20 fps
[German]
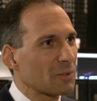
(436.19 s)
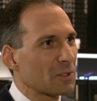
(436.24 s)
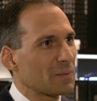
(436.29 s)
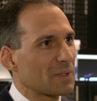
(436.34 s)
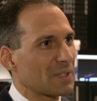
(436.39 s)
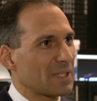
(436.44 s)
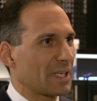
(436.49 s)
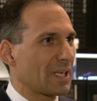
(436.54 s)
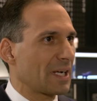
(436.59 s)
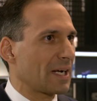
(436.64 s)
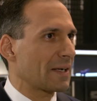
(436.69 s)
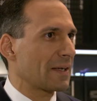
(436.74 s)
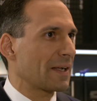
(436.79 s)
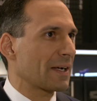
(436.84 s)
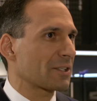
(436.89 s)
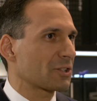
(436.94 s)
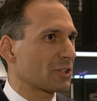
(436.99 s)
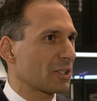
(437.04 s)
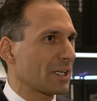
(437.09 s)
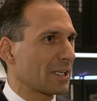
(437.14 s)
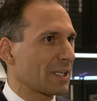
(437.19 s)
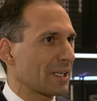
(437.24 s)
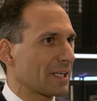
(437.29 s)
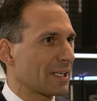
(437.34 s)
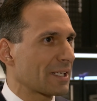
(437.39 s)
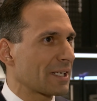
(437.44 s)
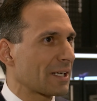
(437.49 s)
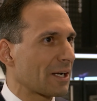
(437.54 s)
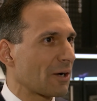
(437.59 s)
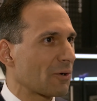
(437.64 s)
muss man seine
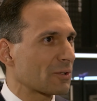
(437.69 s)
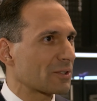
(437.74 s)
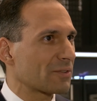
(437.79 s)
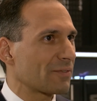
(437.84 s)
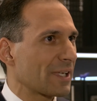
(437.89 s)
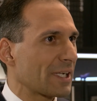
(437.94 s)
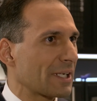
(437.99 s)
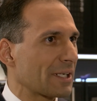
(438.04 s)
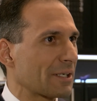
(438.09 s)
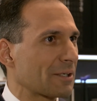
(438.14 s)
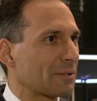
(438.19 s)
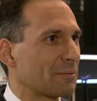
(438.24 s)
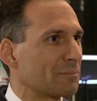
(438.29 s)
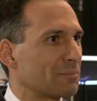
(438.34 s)
Anlagestrategie dann auswählen.